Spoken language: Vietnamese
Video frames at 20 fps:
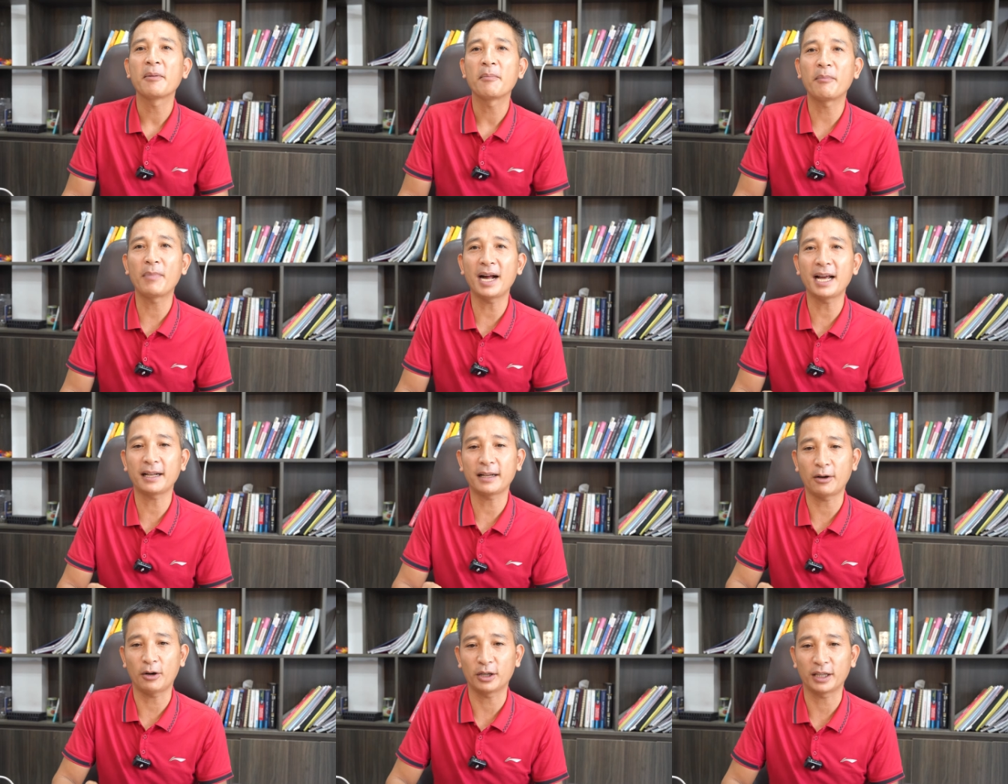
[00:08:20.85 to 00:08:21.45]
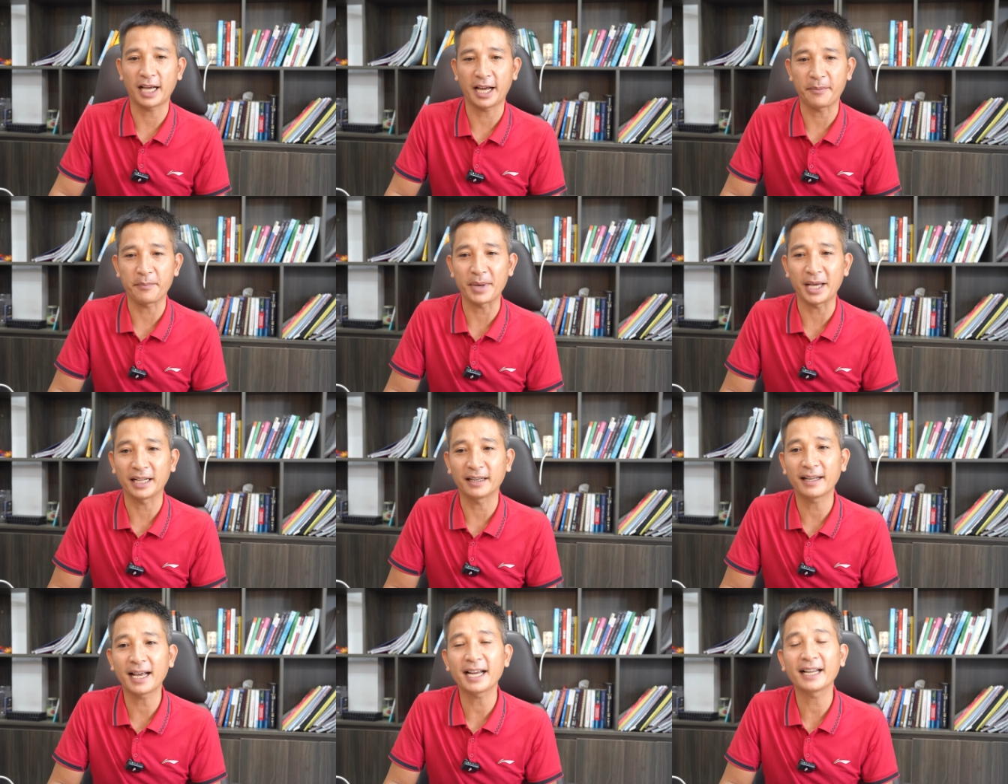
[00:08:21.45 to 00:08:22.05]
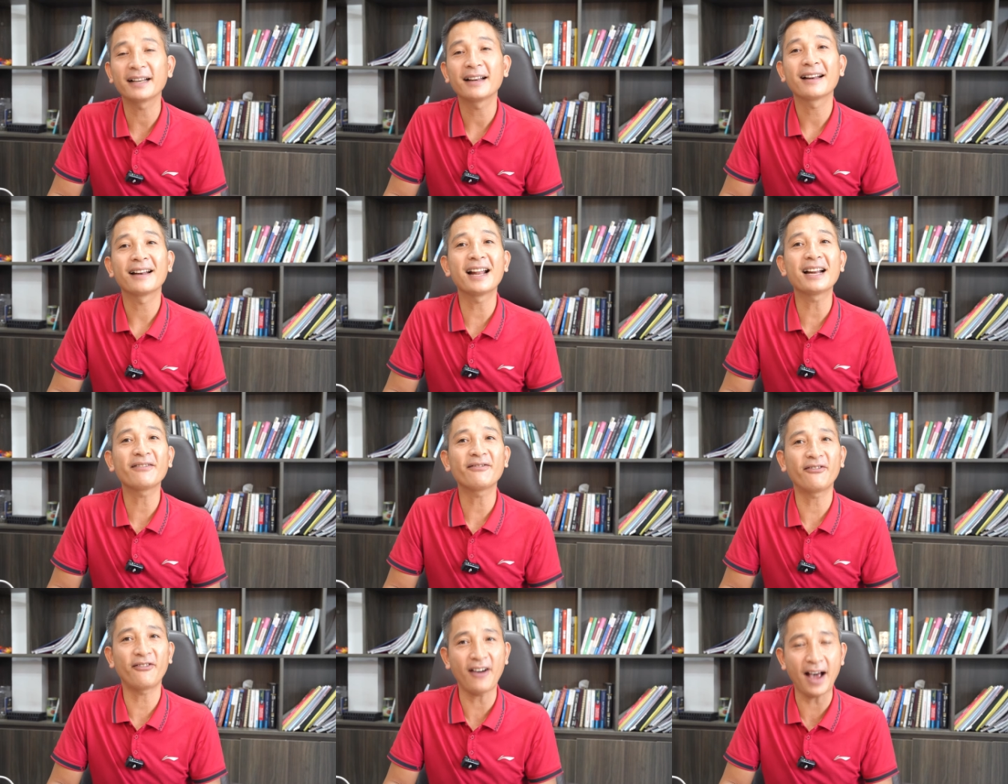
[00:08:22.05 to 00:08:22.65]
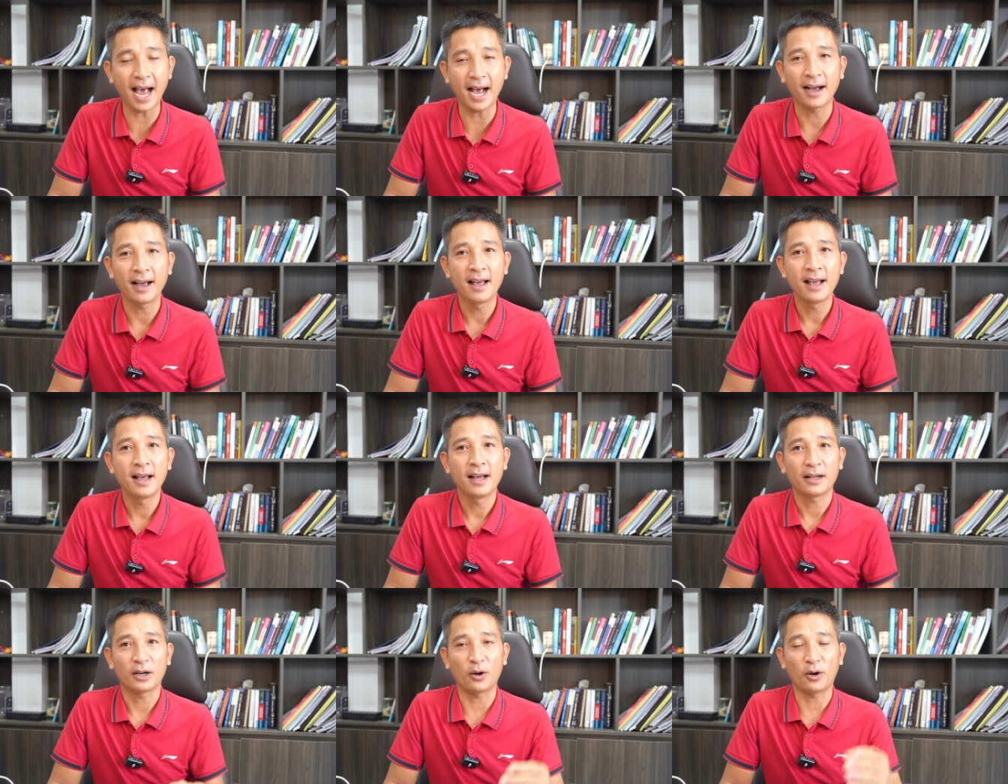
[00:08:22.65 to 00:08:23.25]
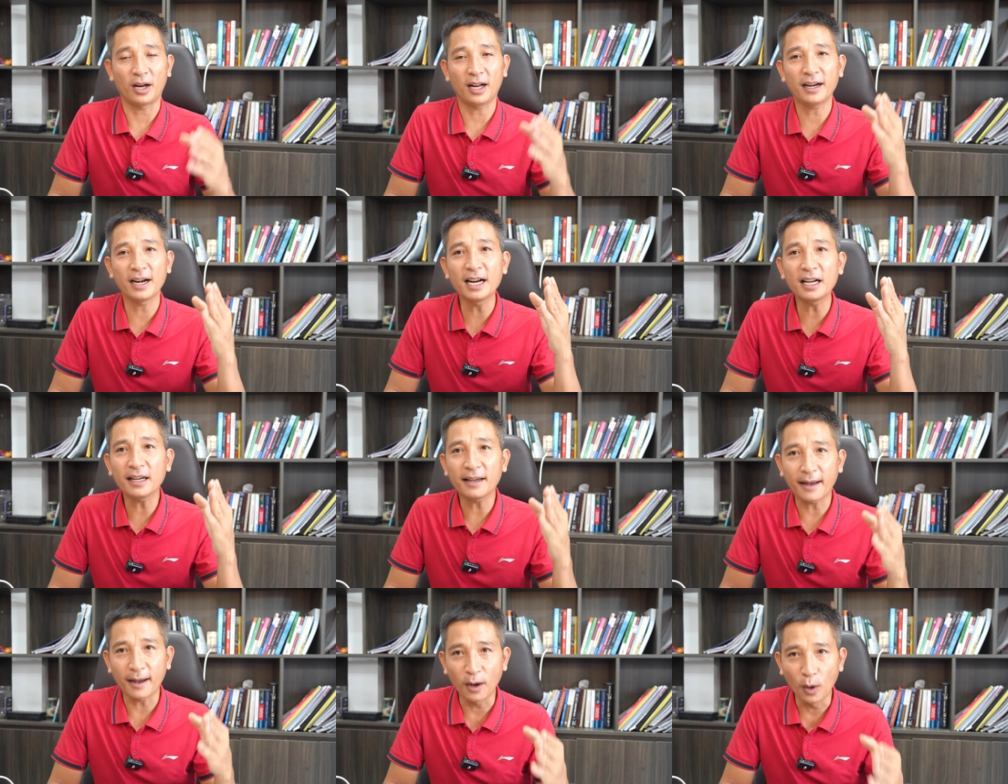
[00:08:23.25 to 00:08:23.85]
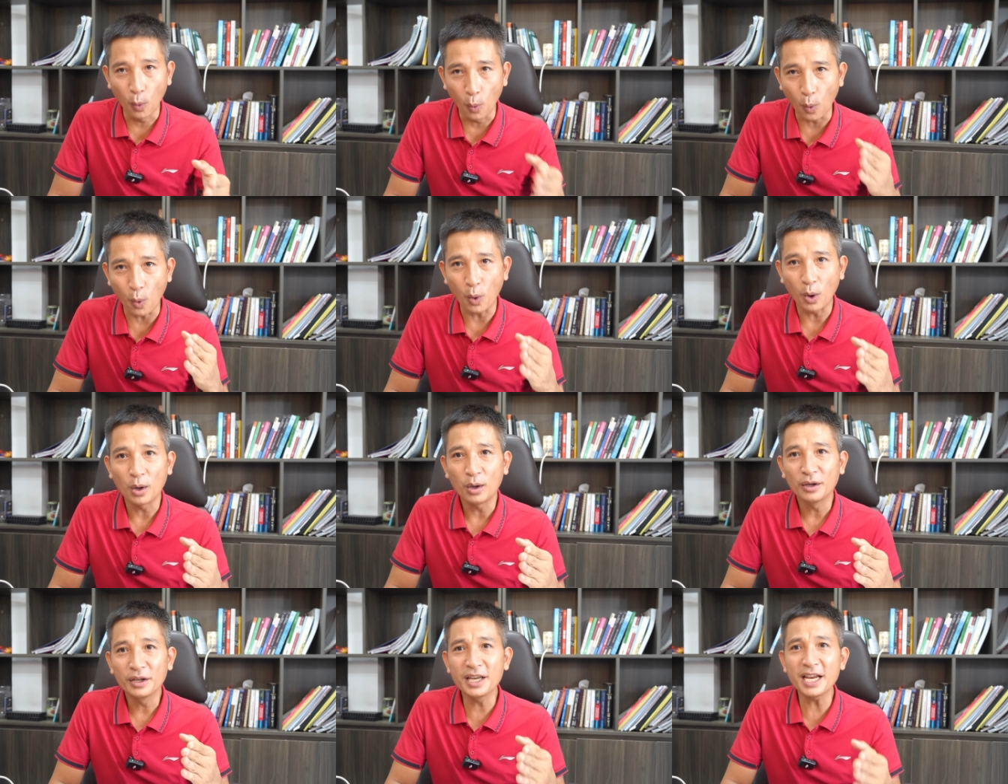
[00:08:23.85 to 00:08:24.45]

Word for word: mà có thể biến thành đất vàng, đó là đất lúa.